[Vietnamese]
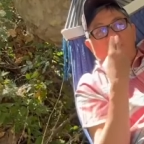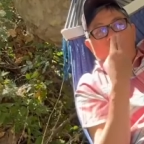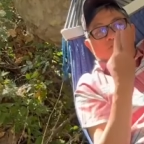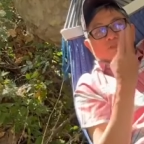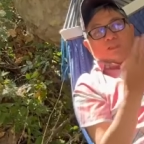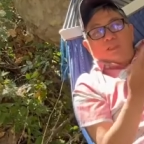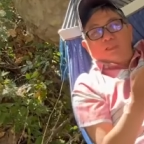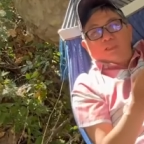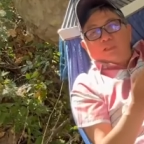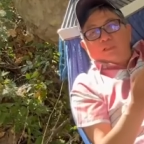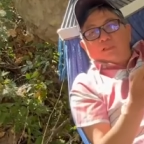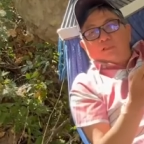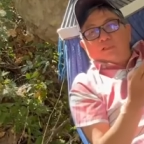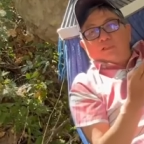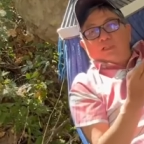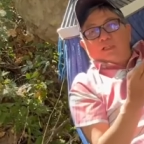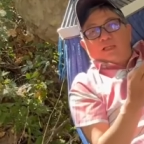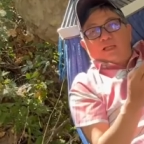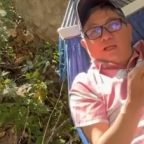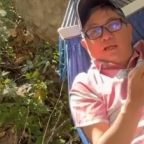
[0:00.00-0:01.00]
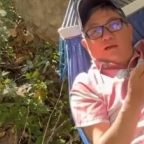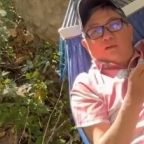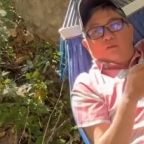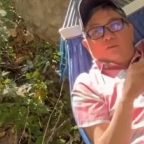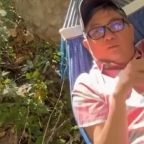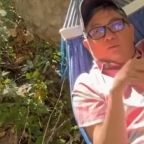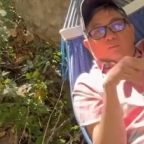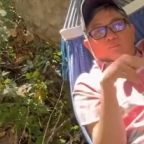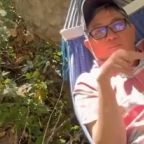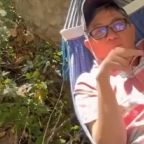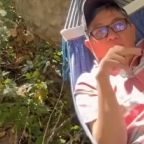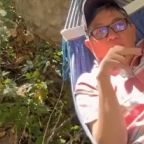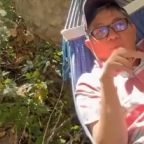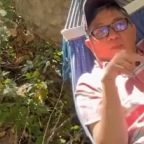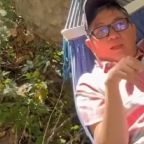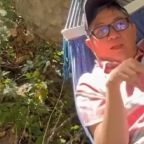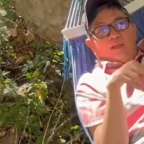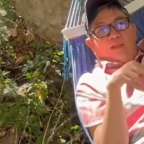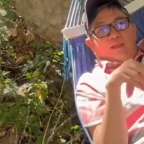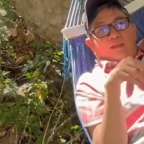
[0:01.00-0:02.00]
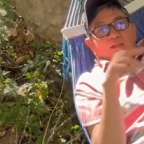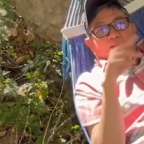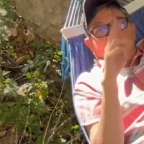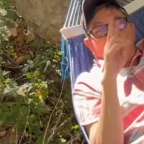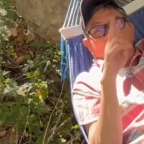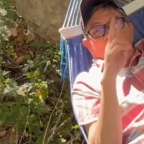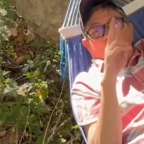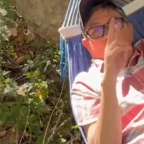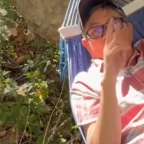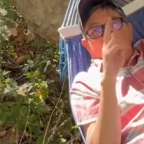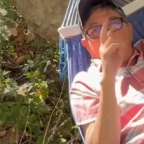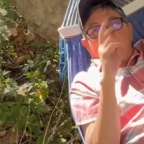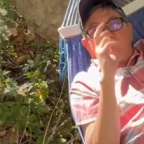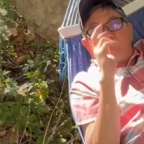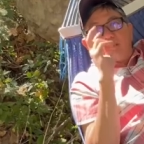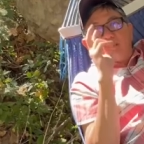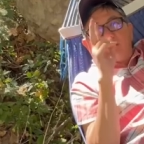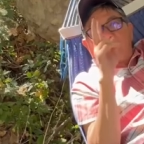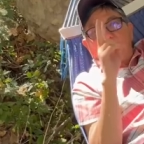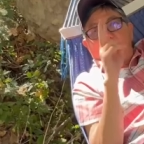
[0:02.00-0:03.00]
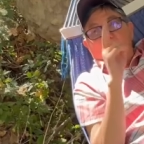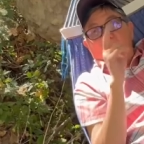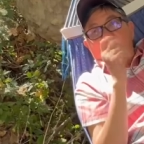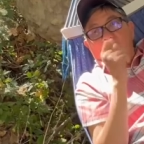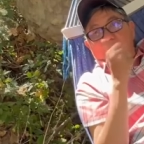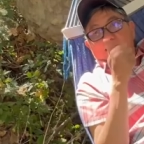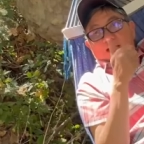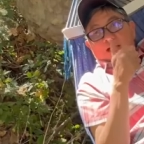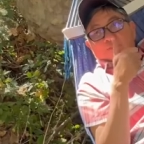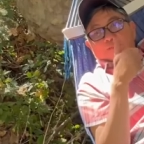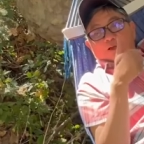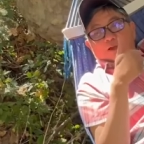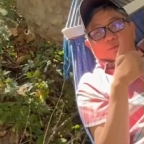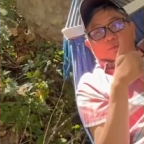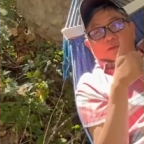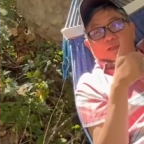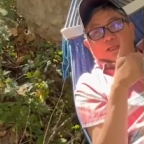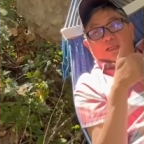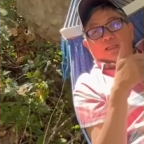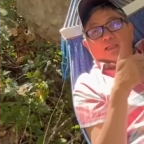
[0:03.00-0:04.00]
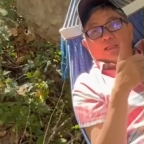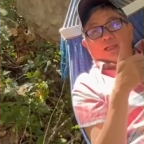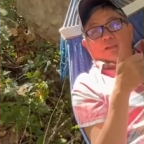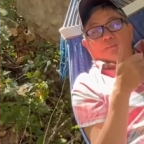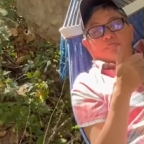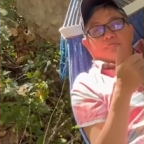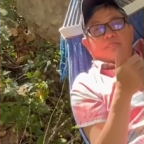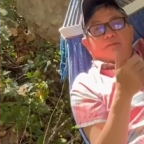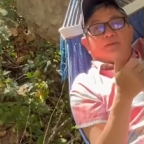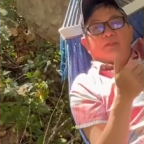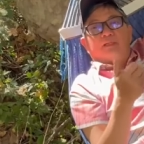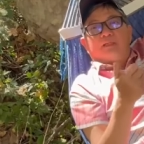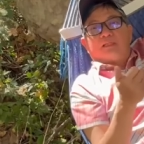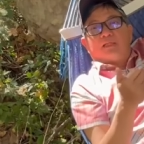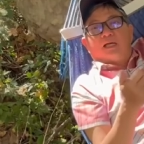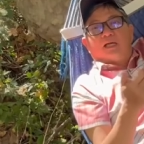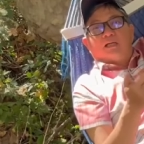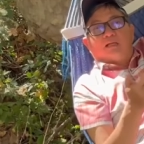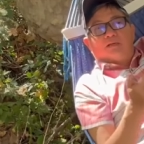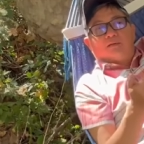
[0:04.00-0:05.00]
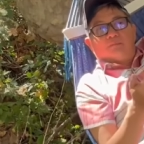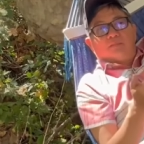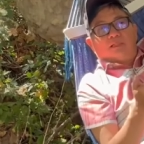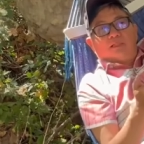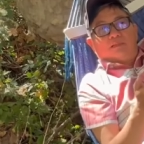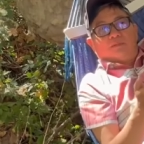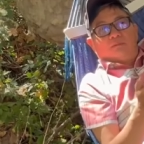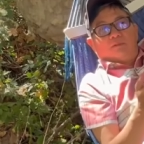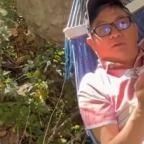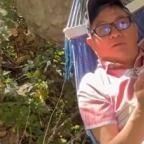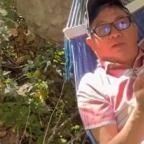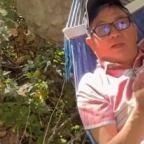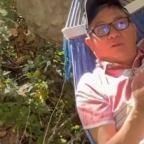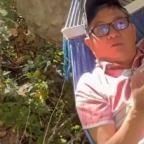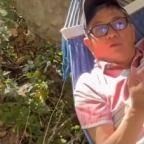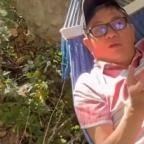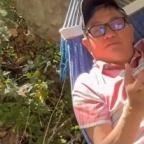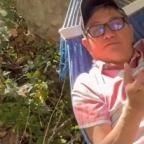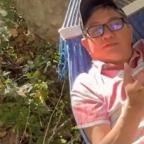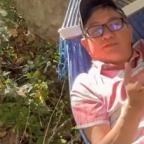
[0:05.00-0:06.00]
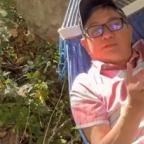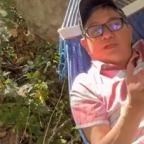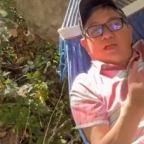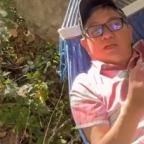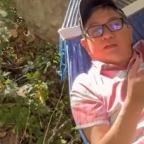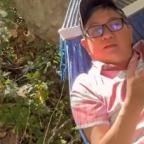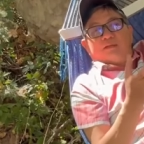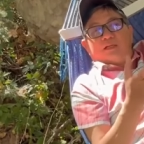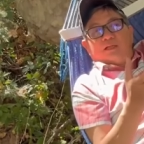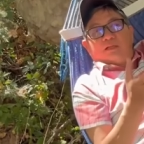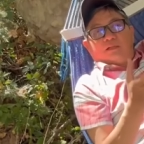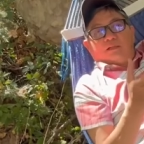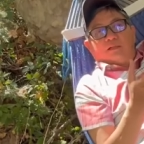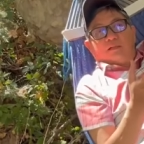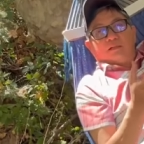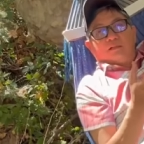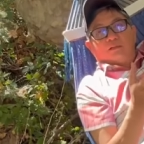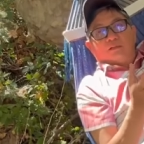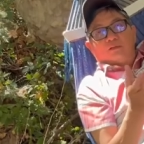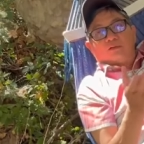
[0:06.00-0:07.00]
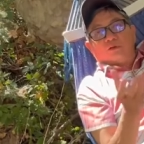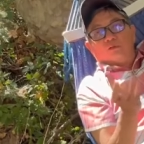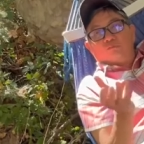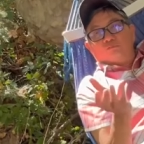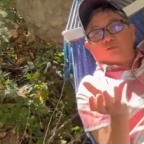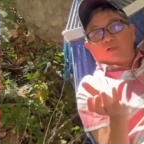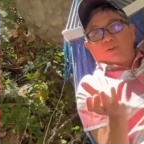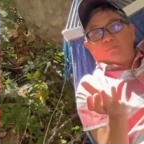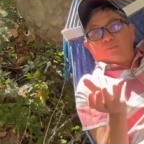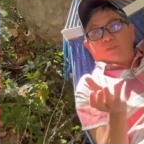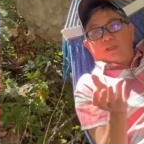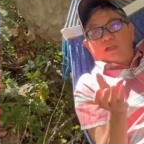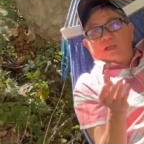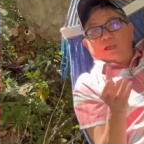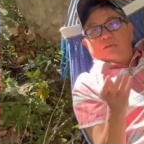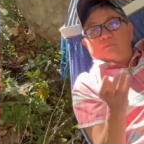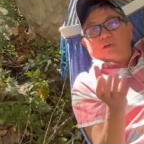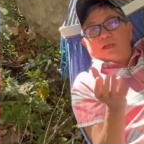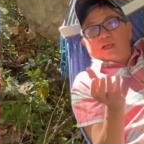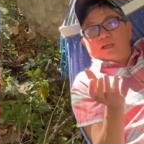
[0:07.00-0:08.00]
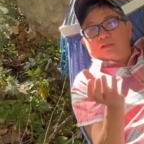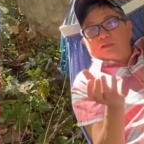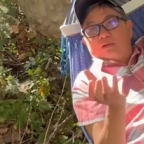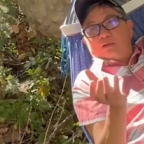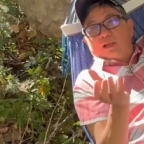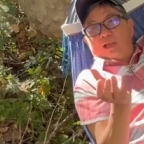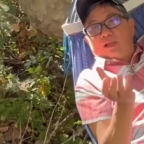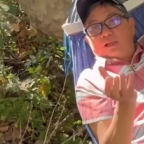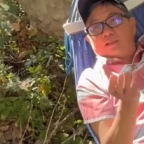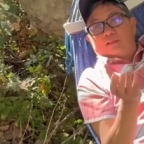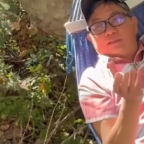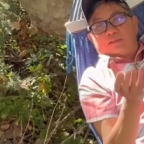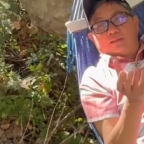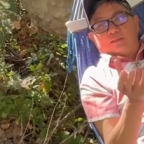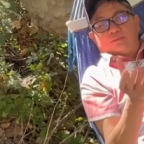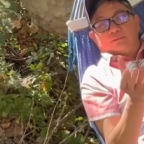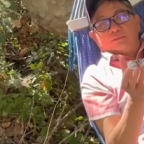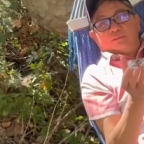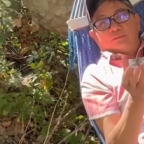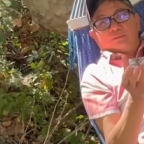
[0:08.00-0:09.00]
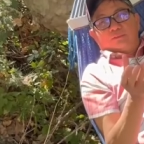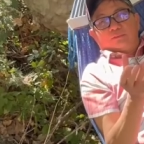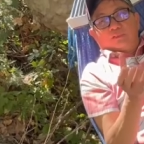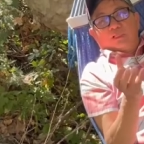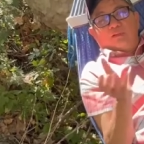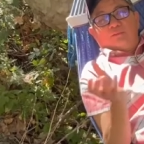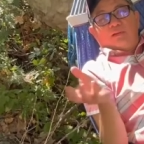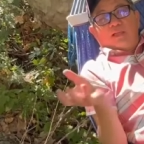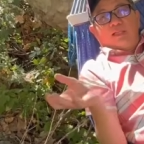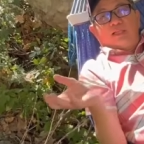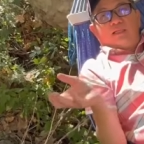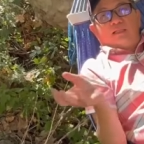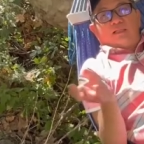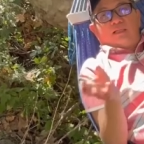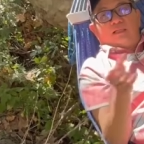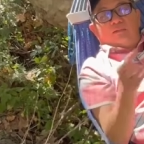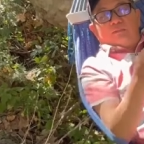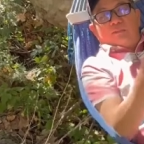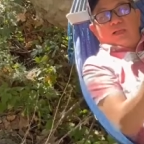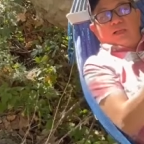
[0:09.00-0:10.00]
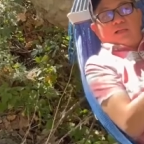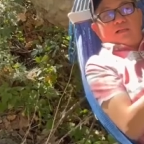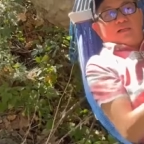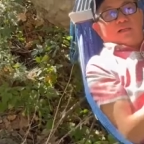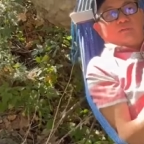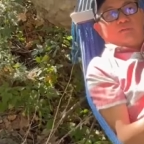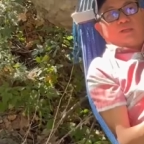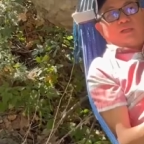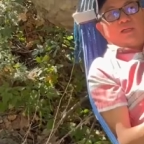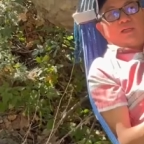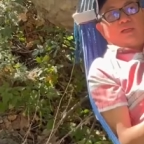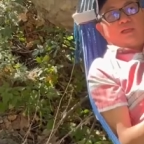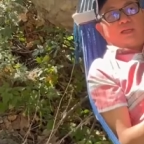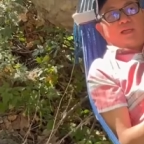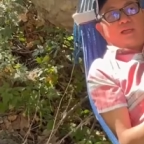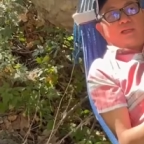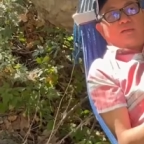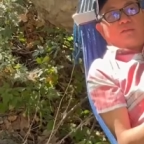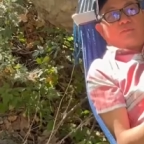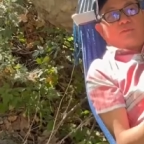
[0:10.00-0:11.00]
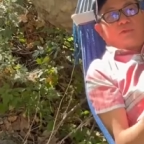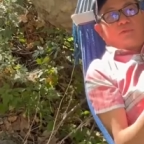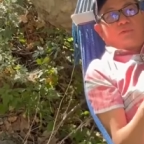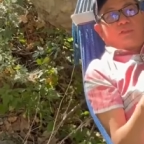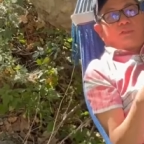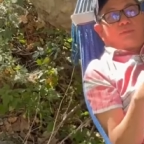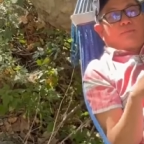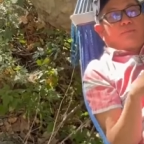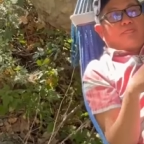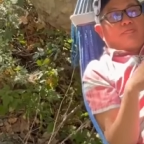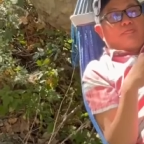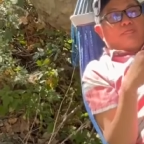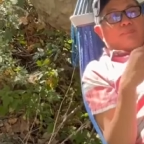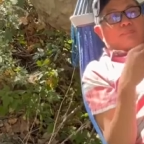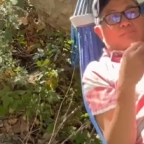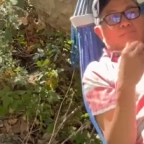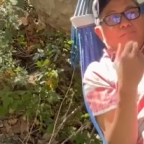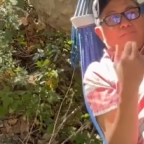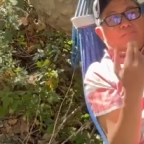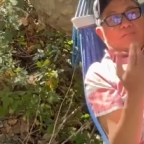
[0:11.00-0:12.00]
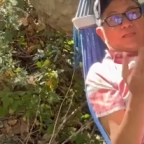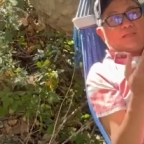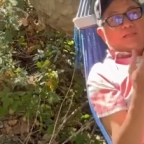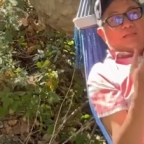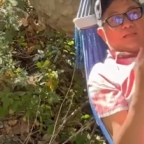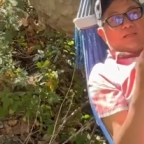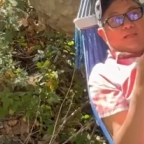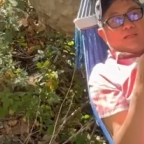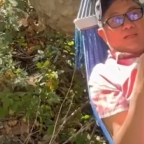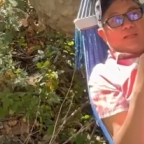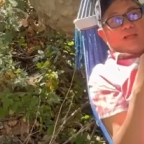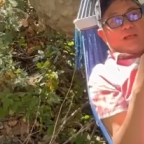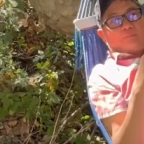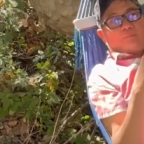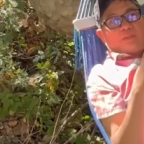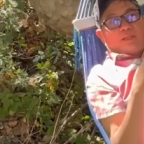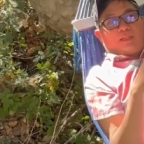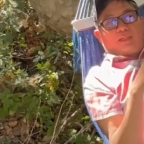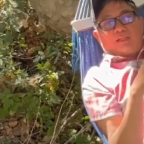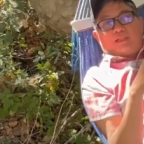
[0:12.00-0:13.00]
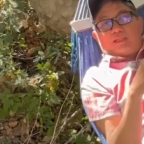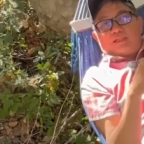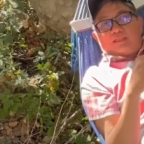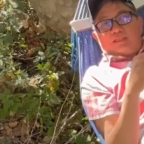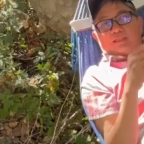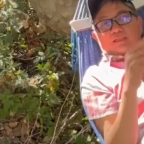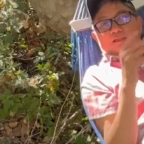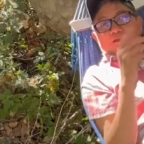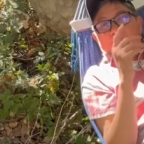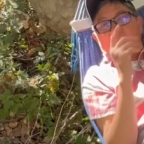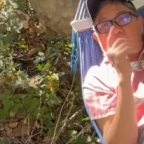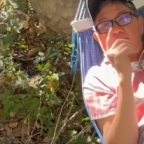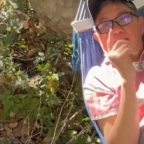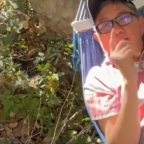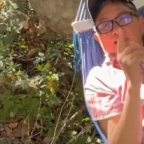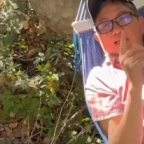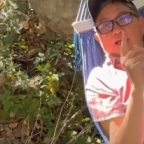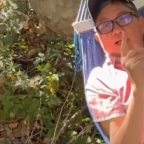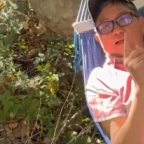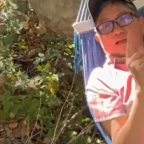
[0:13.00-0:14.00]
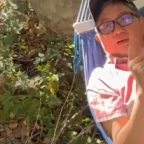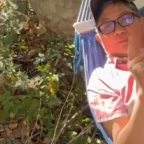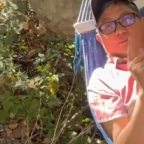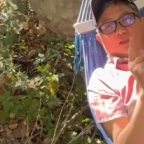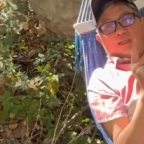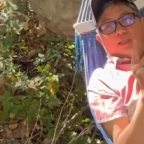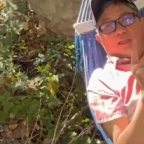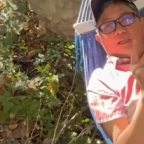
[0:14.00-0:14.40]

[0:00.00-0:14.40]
xin cho người nào để xin và xin cha cha phải đồng ý nha đừng cơ nó cũng như một cái website riêng của ông Trump vậy đó, không ai vô hát được chứ không phải như cơ ma cơ quỷ ai cũng vô được thì cái này đặc biệt là chỉ có phải cha đồng ý